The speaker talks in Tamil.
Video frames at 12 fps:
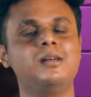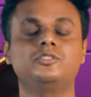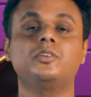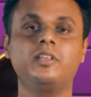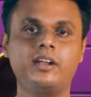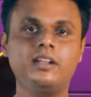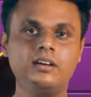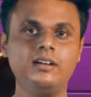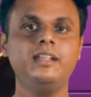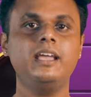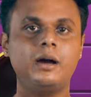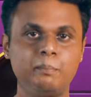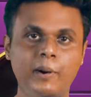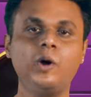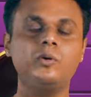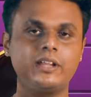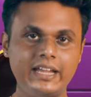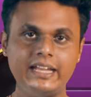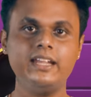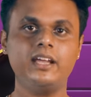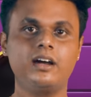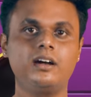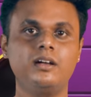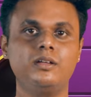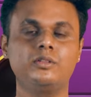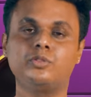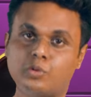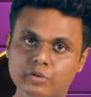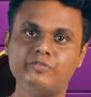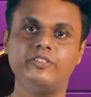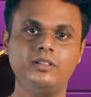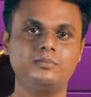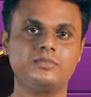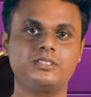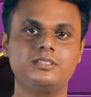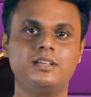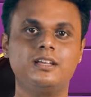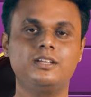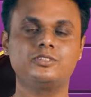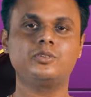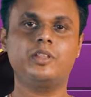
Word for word: ஸோ தேர் லேர்னிங் அபவுட் இந்தியா த்ரூ ஃபில்ம்ஸ் ஸோ